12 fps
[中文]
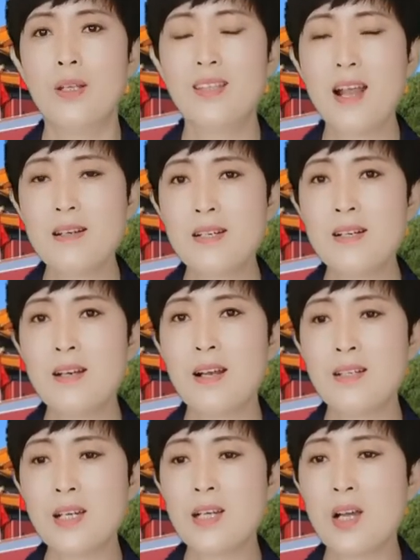但是
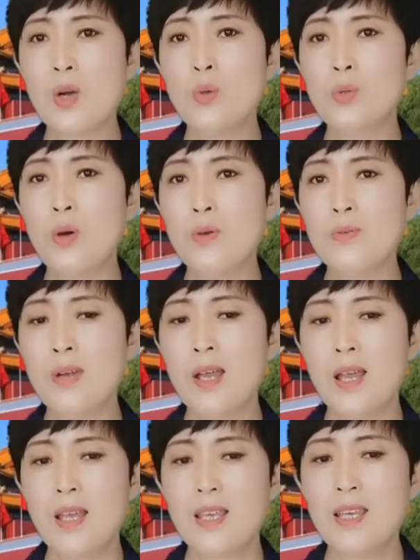呢，这些沟通
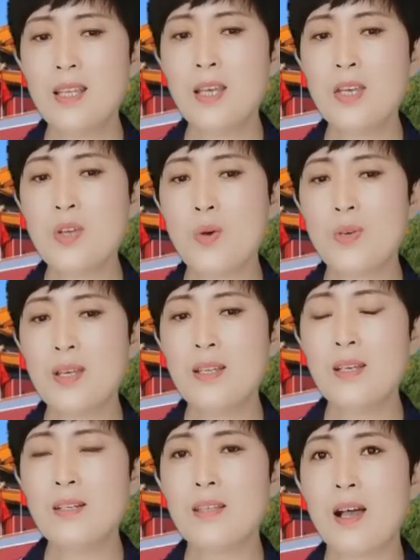你得有一
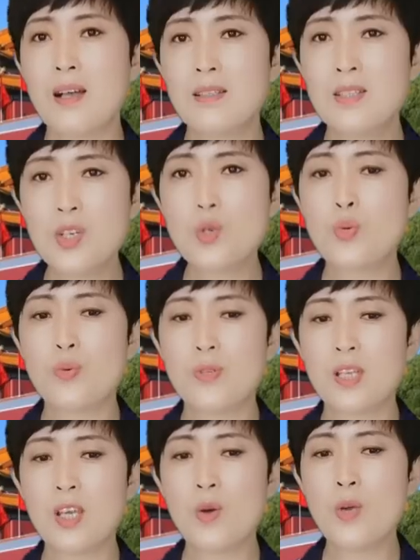定的基础，
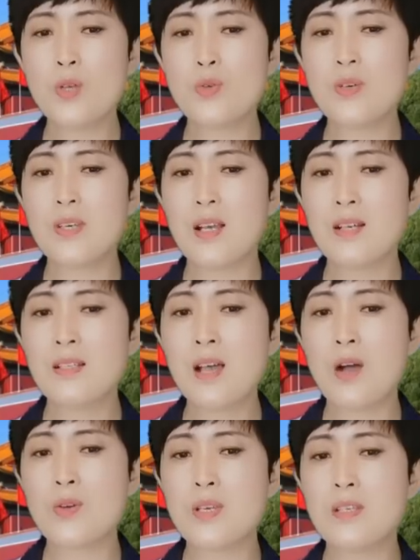你会去营
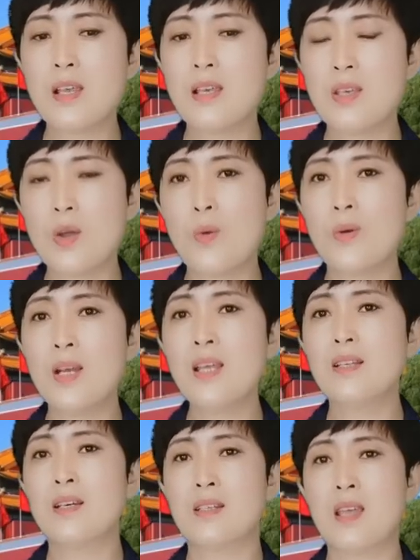造一些有
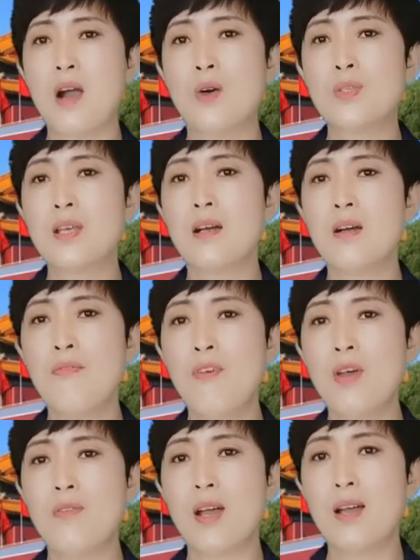利的条件和
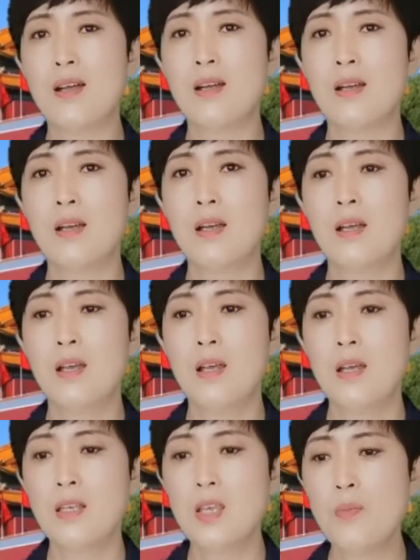氛围。
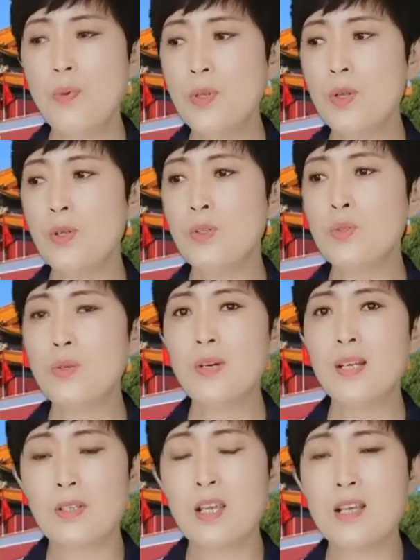你不能
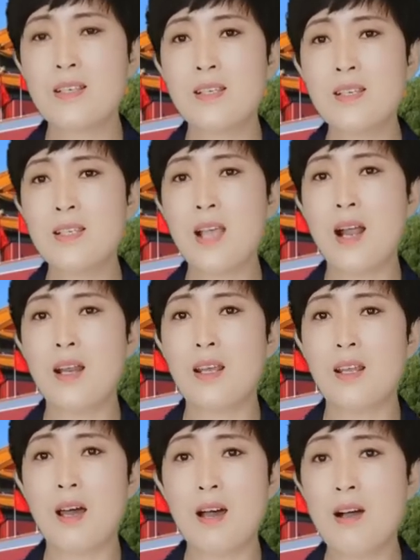说你私下里
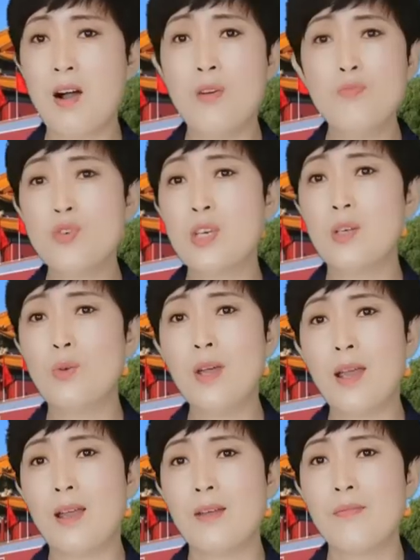呢横目以
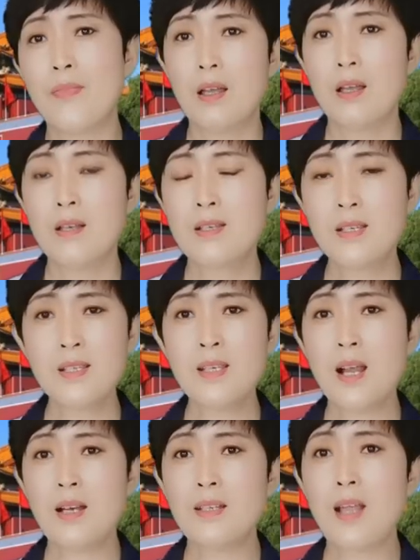对，私
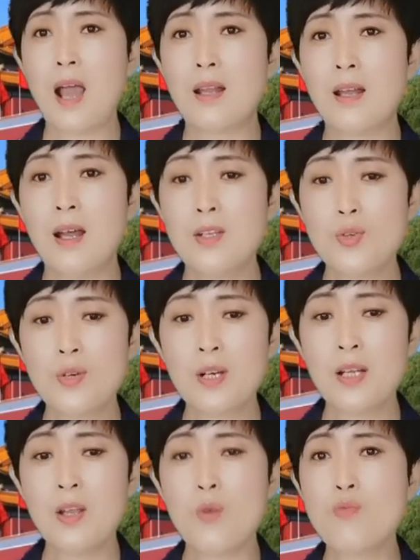下里打的就
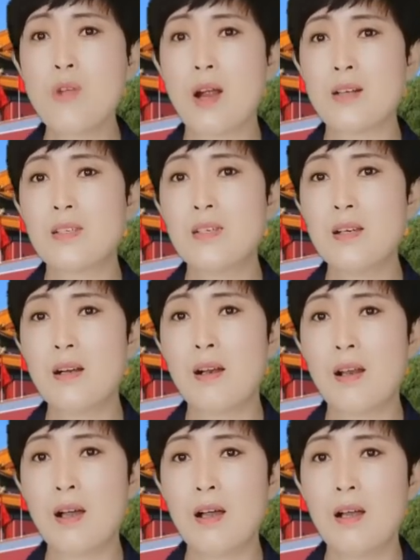跟那乌眼鸡
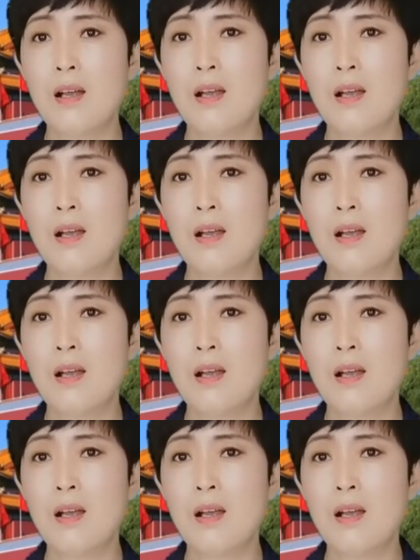似的。